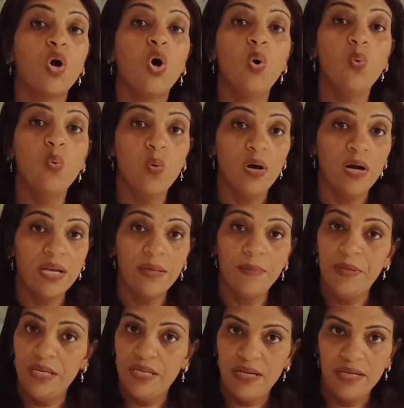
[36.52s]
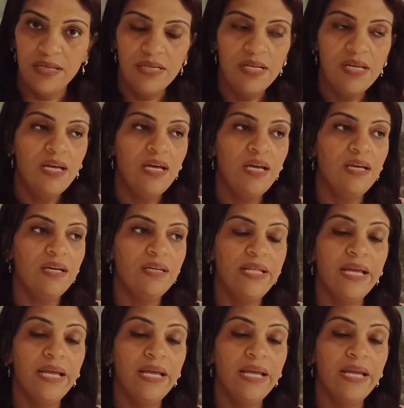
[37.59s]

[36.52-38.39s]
قوه كبيره آه،